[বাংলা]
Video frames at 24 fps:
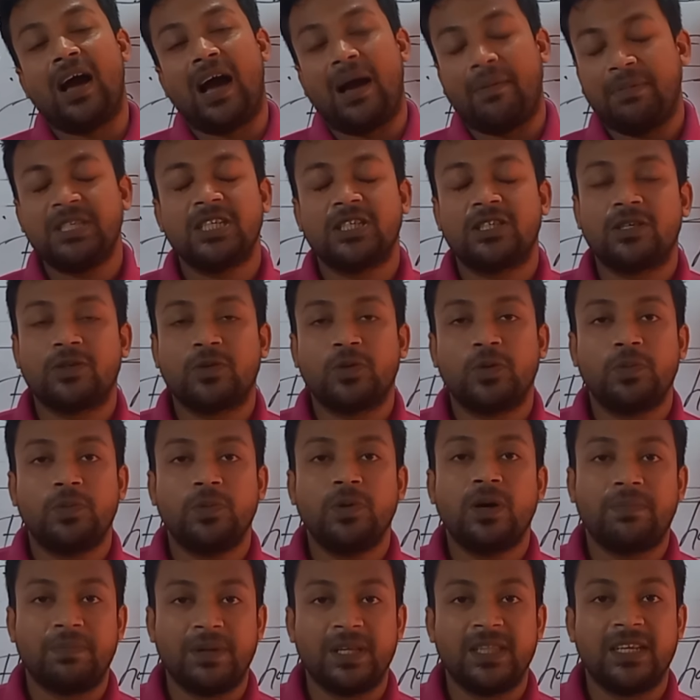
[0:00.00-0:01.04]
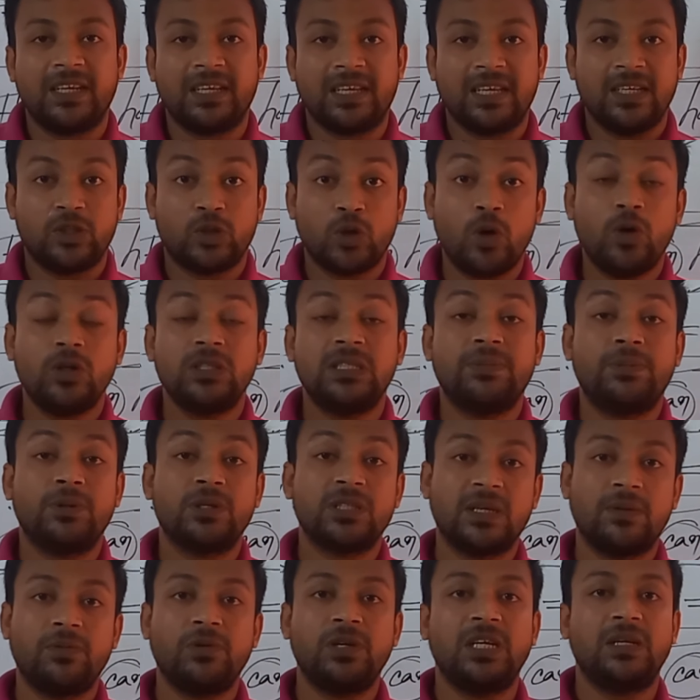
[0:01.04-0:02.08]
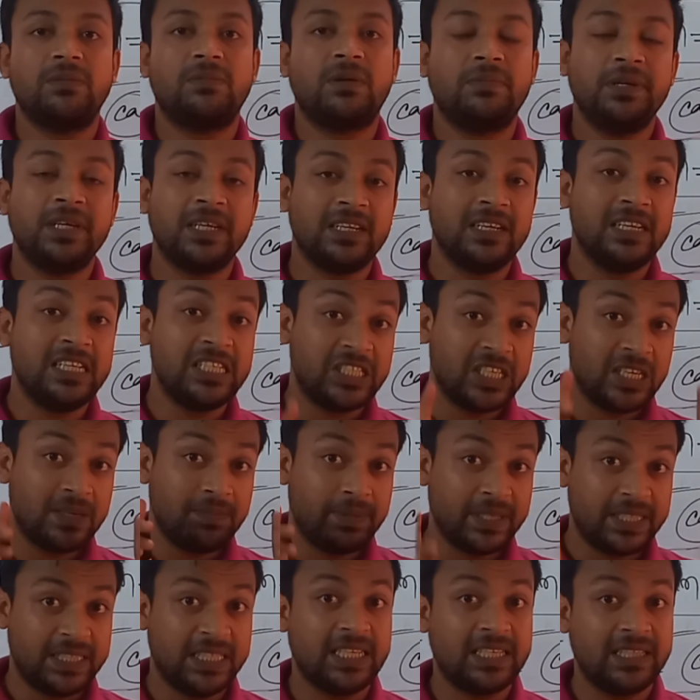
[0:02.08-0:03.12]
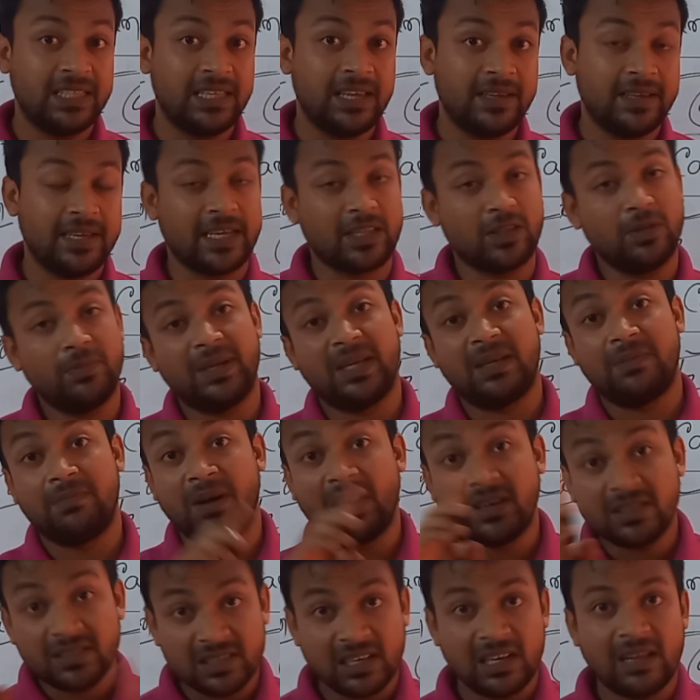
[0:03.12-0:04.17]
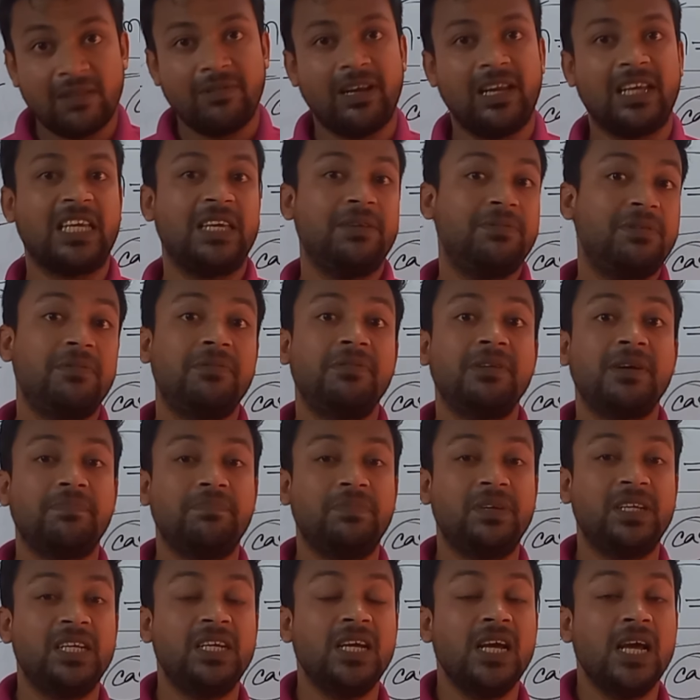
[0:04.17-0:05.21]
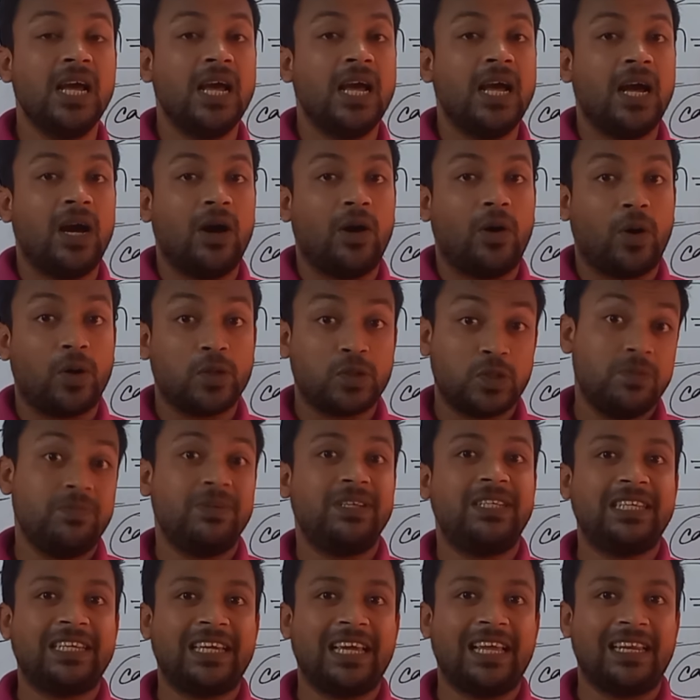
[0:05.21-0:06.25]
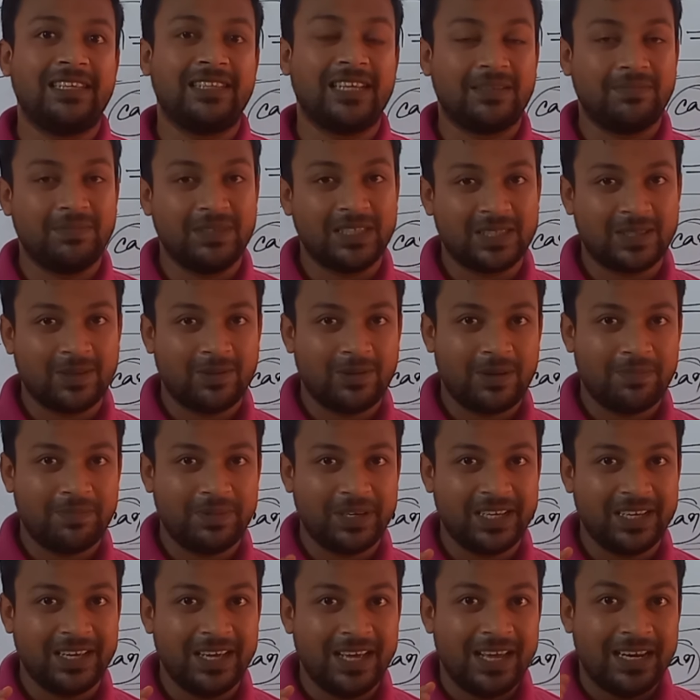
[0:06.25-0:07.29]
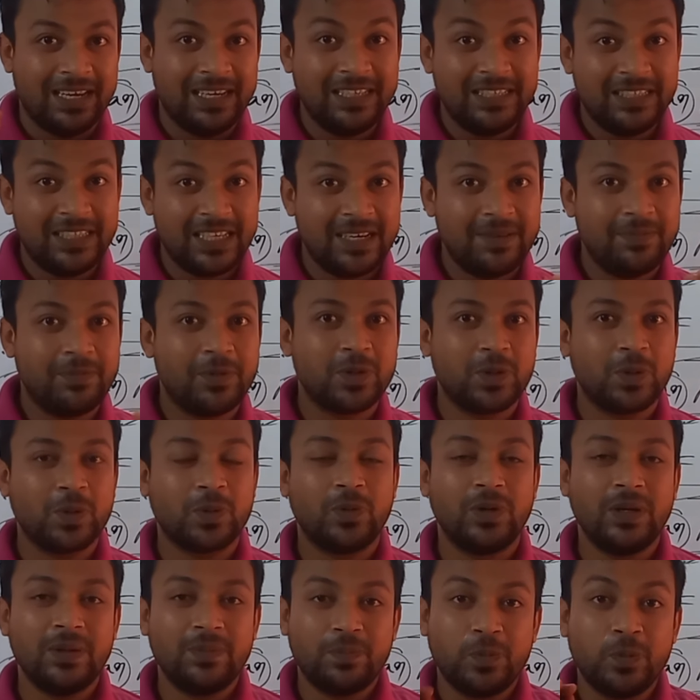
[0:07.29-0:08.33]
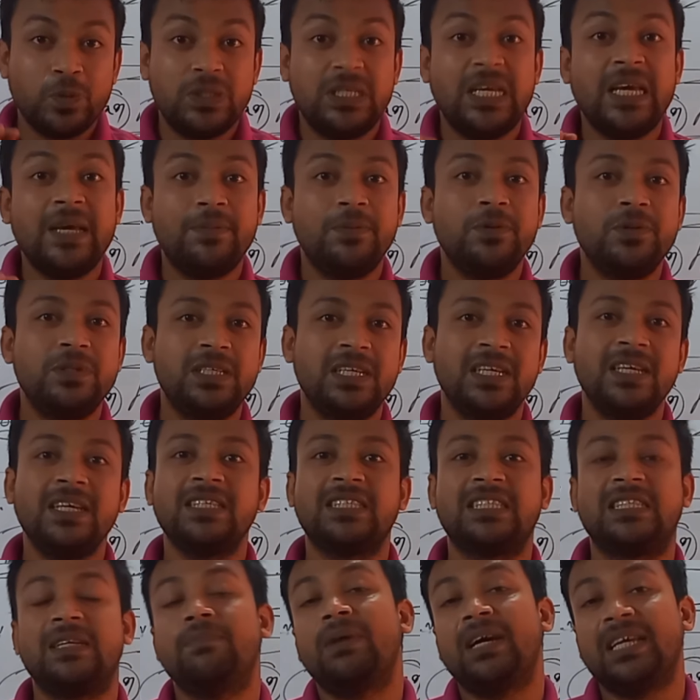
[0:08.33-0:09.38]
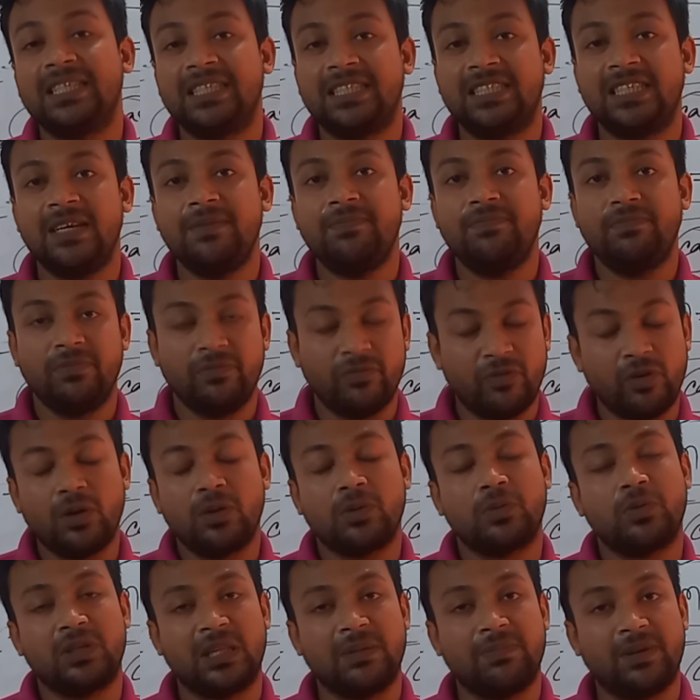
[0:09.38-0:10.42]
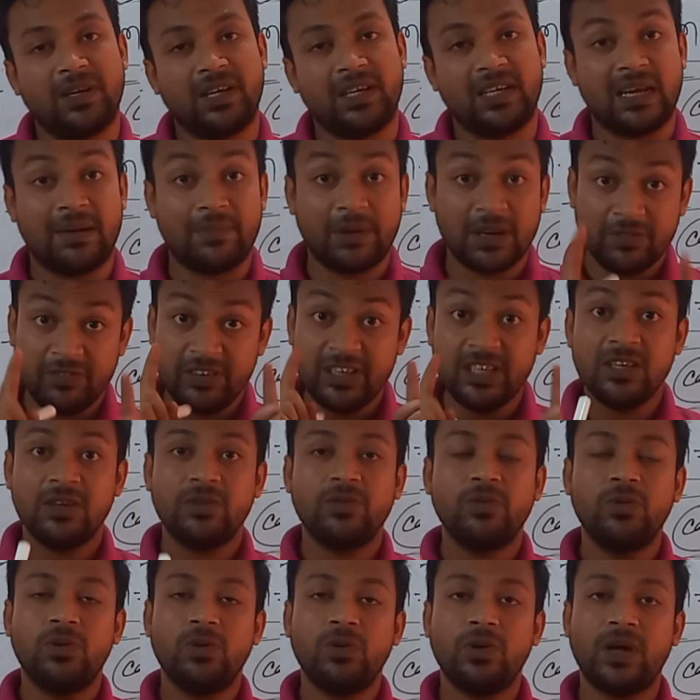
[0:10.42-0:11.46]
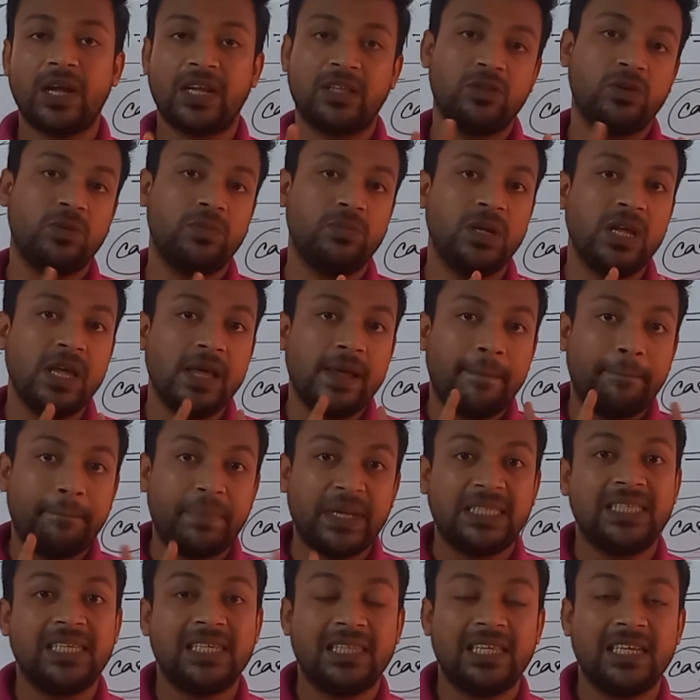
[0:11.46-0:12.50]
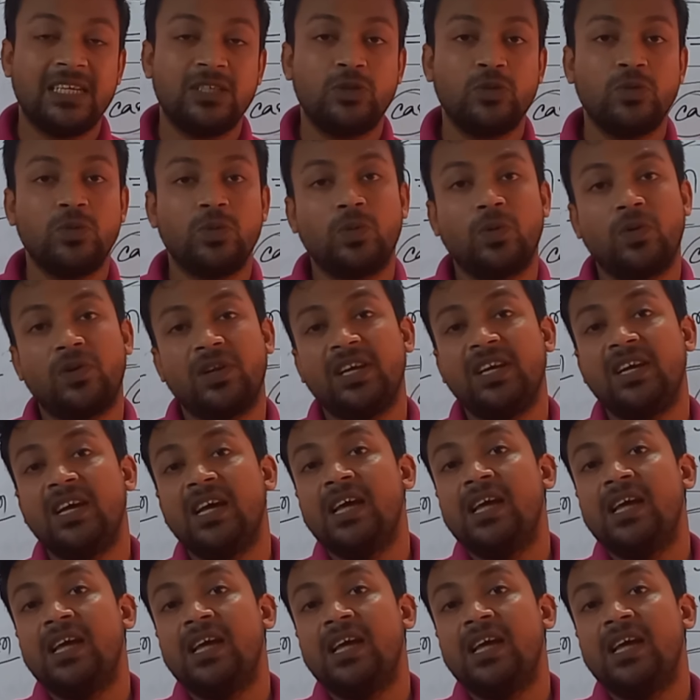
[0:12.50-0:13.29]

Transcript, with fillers: আমি চেষ্টা করব আপনাদেরকে সহজ এবং সাবলীলভাবে ইংলিশের বেসিক থেকে একদম অ্যাডভান্স লেভেলে কীভাবে আপনি অটোমেটিক্যালি দ্যাট মিনস হলো আপনি নিজের মতো করে বুঝে বুঝে স্টেপ বাই স্টেপ ফলো করতে পারেন আমার ভিডিওগুলো একদম বেসিক থেকে শুরু করে